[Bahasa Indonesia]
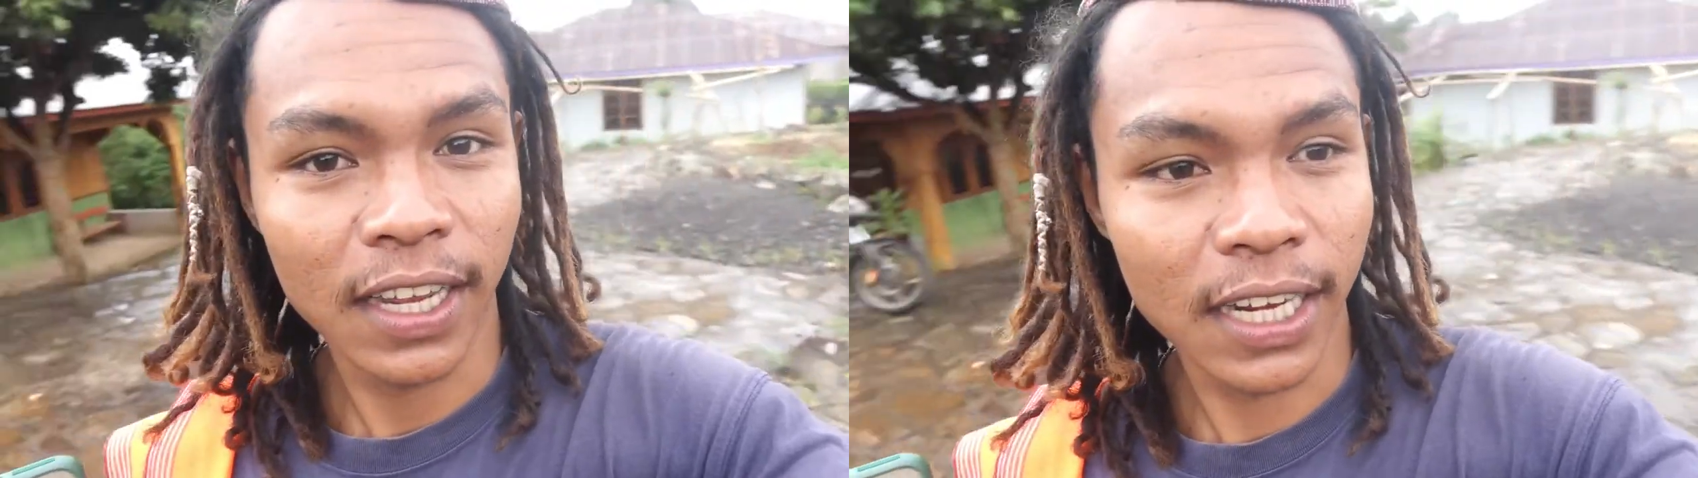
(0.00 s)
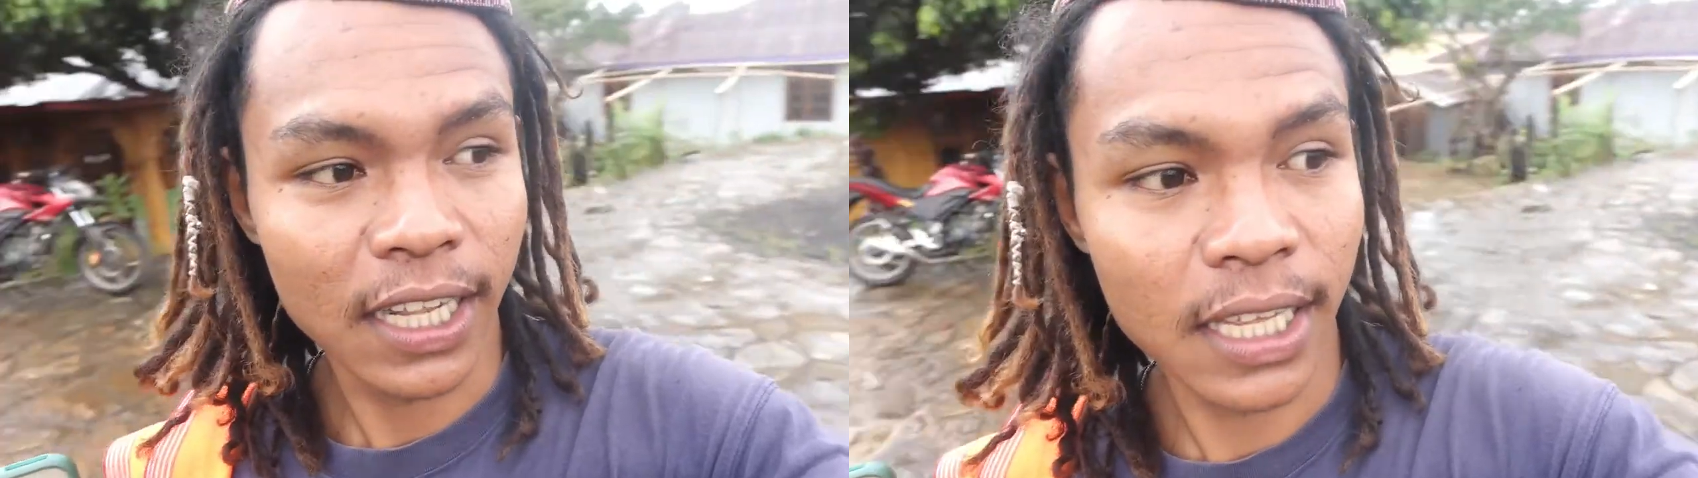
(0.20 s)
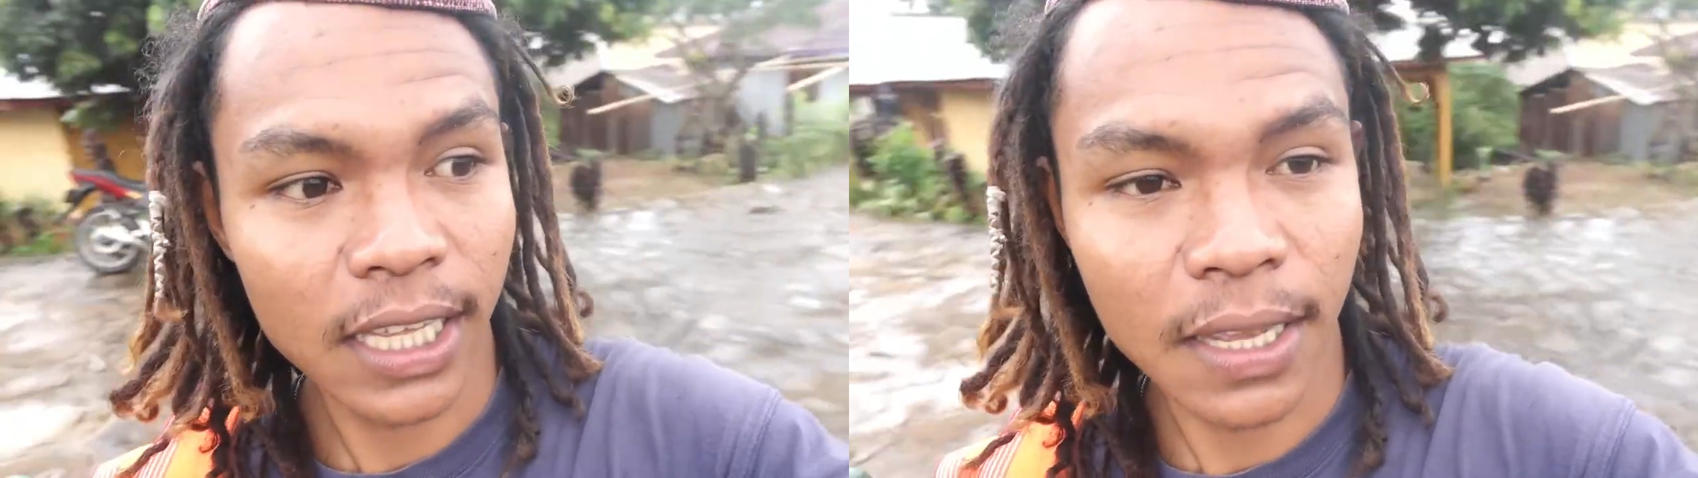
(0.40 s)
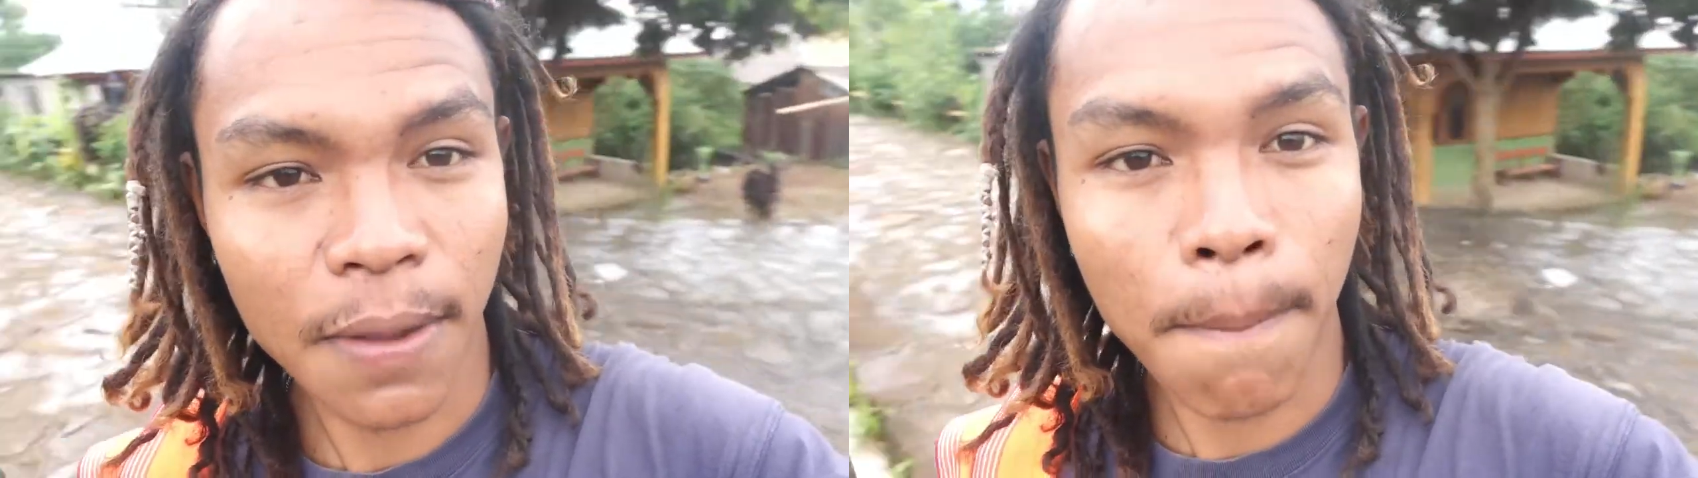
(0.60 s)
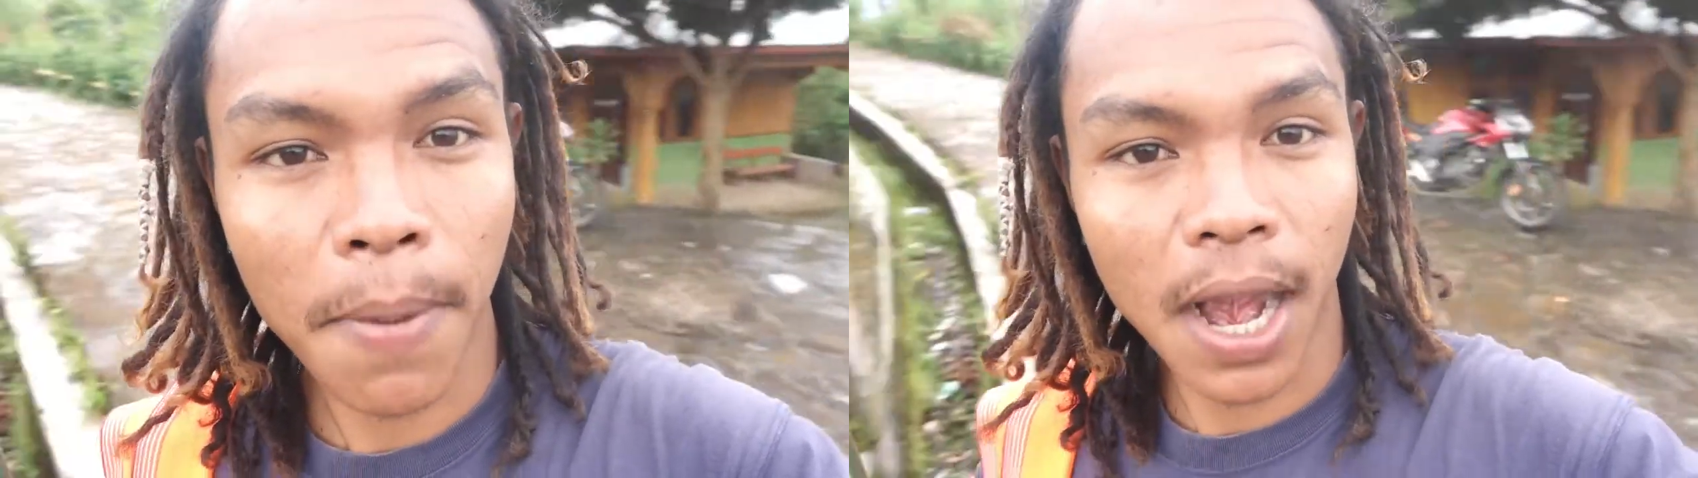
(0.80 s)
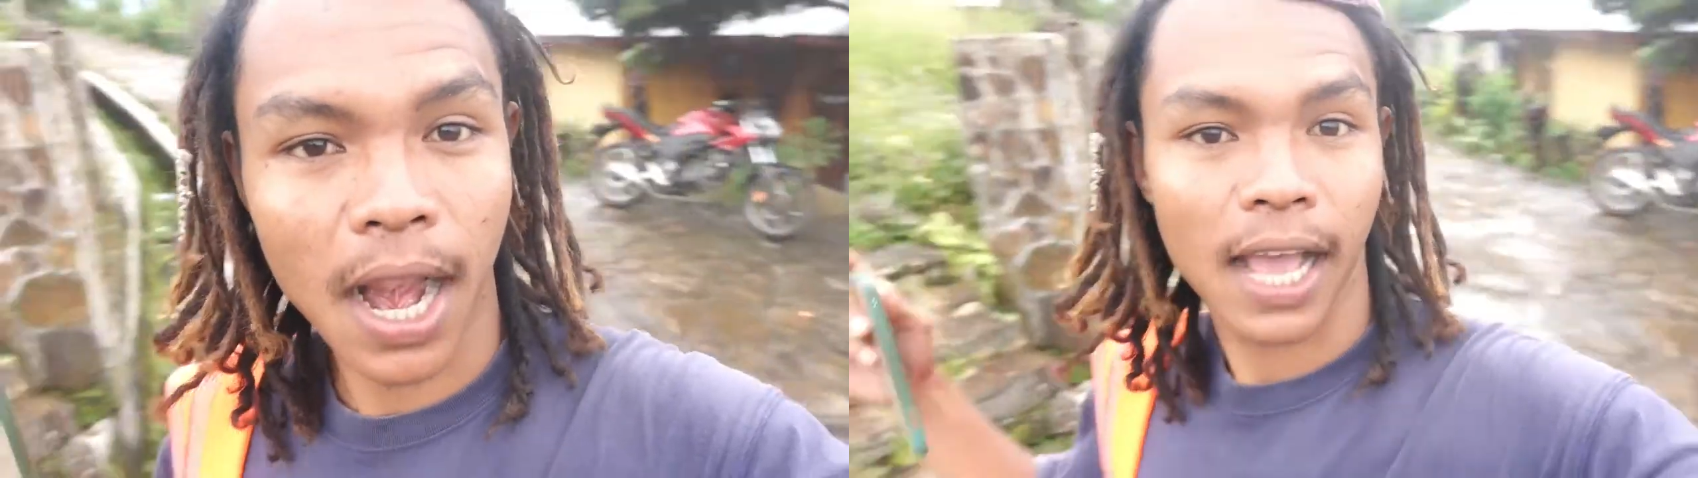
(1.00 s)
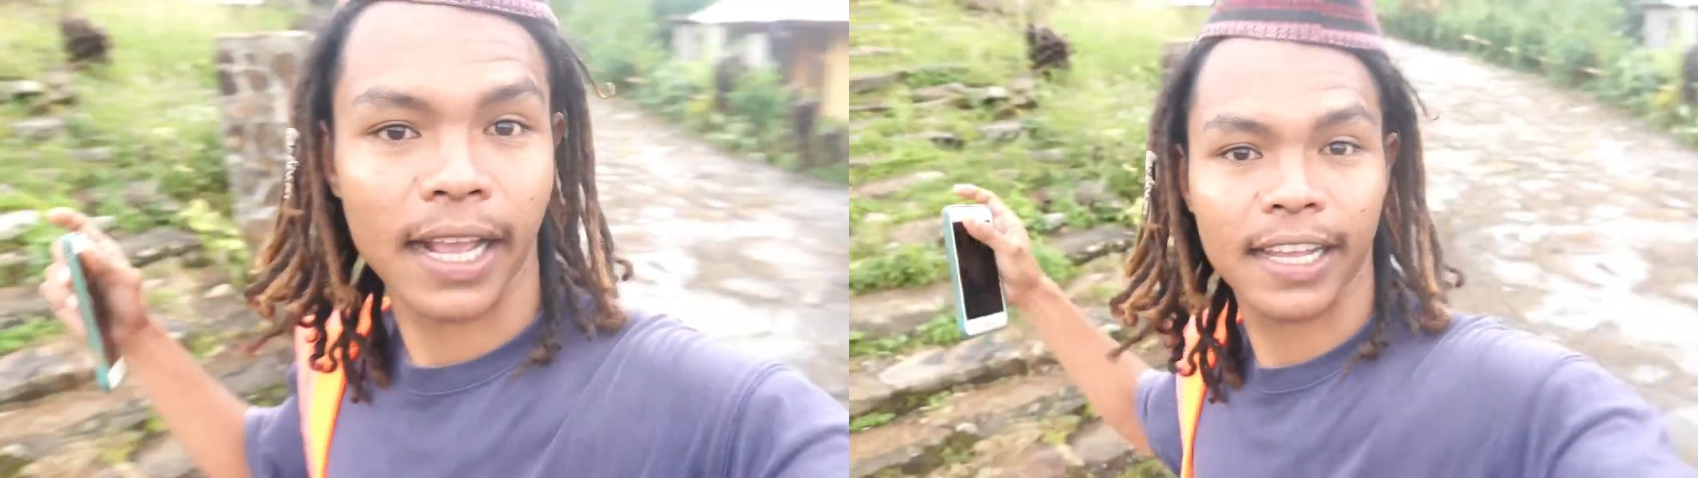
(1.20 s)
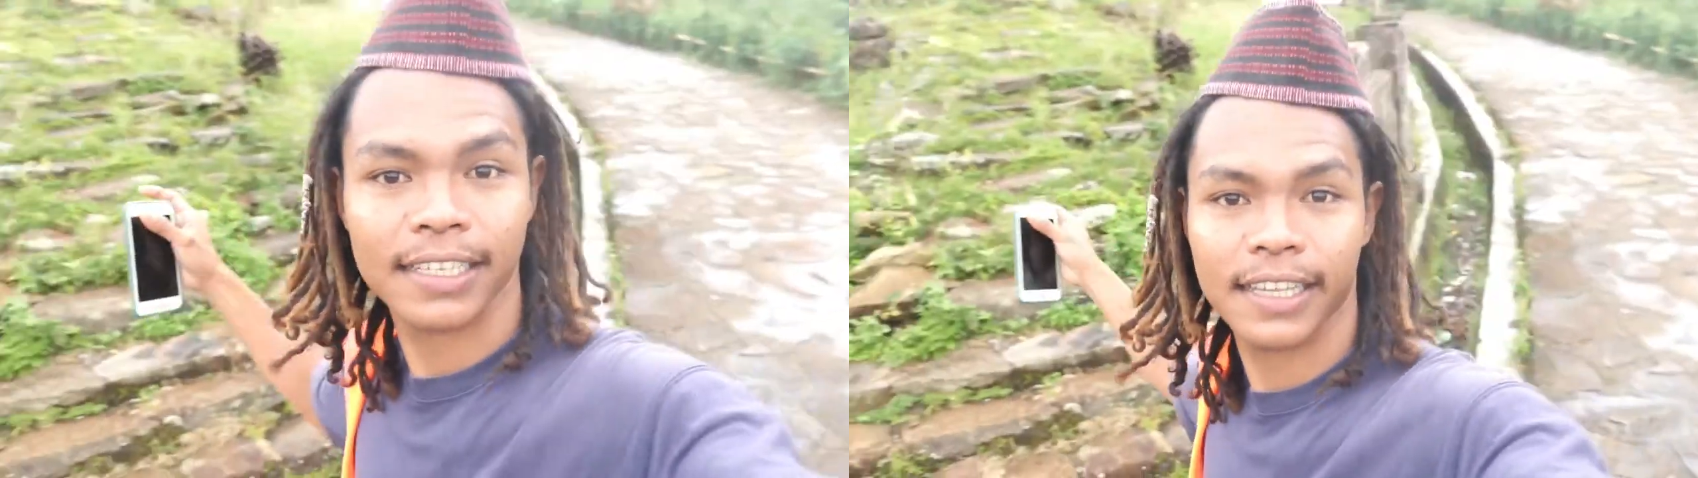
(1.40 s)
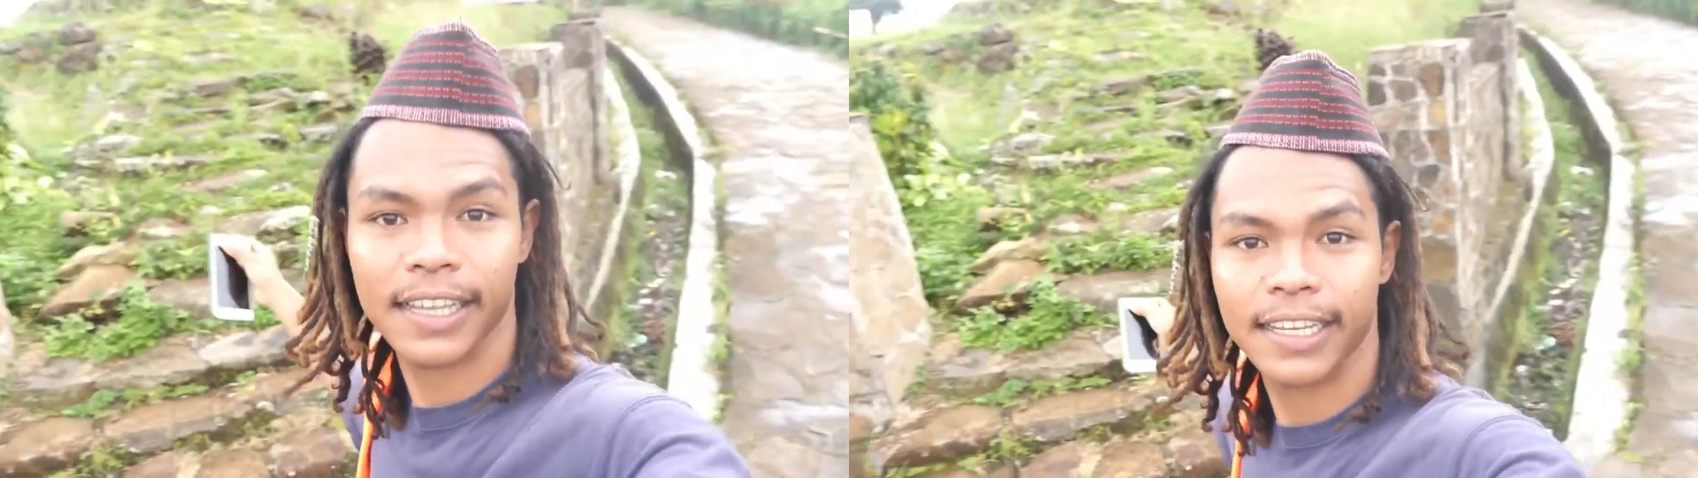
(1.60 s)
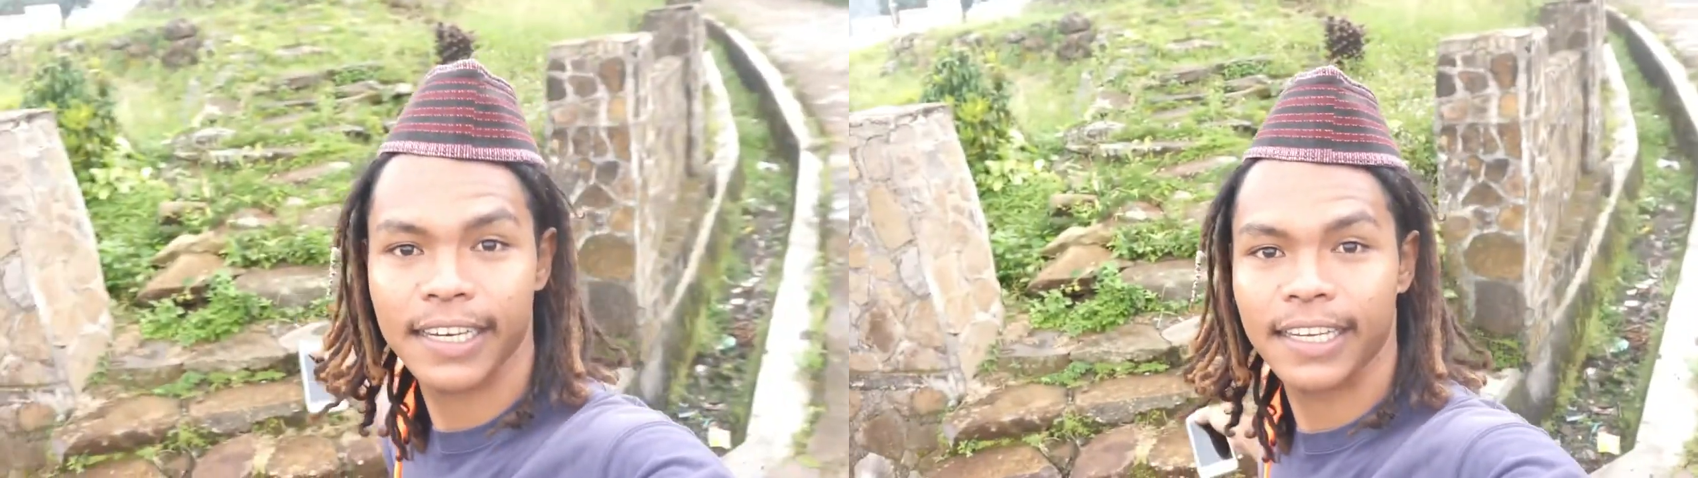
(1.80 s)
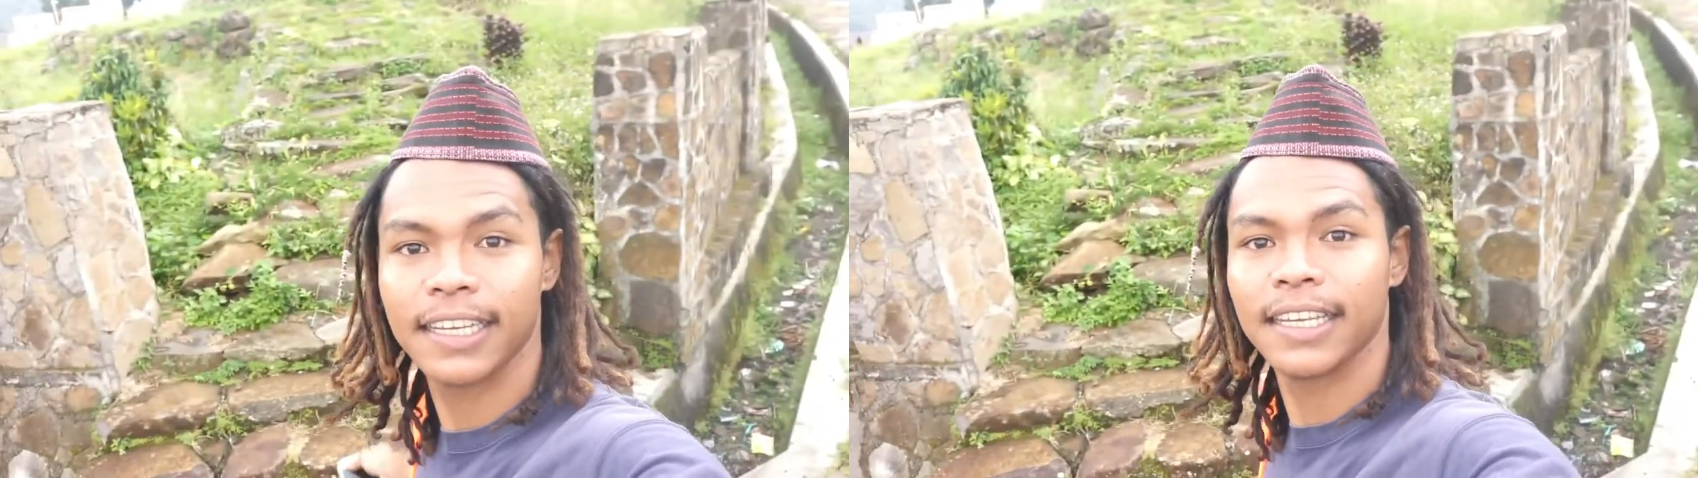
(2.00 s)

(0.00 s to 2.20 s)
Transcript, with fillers: di belakang saya ini